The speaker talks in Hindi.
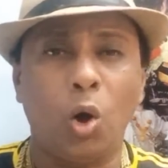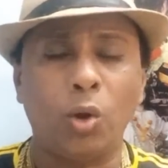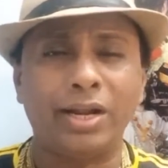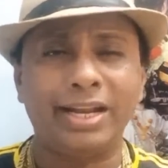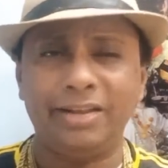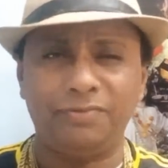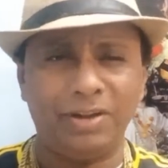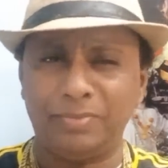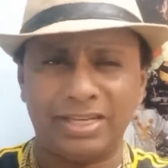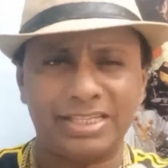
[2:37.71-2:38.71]
और अगर ये
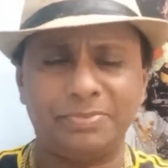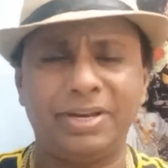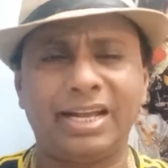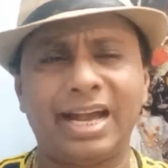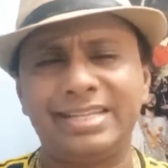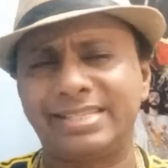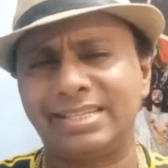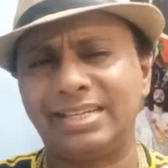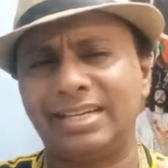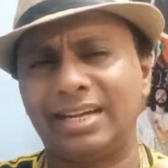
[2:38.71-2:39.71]
फिल्म का जैसे मैंने कहा इट्स
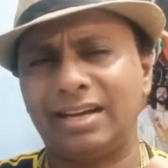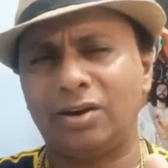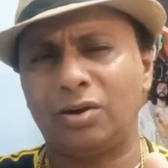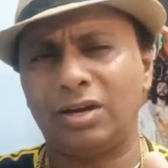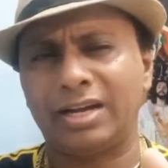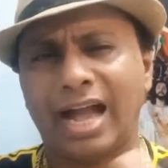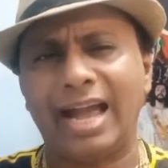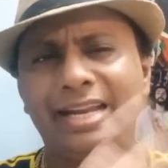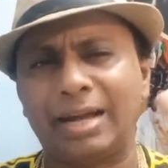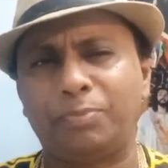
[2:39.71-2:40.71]

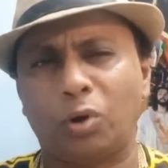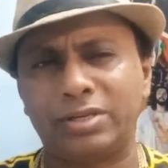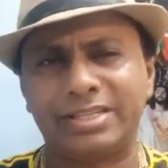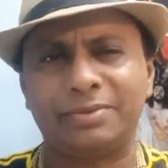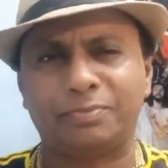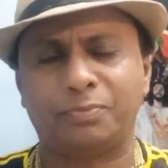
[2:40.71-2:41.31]
घायल का प्लॉट से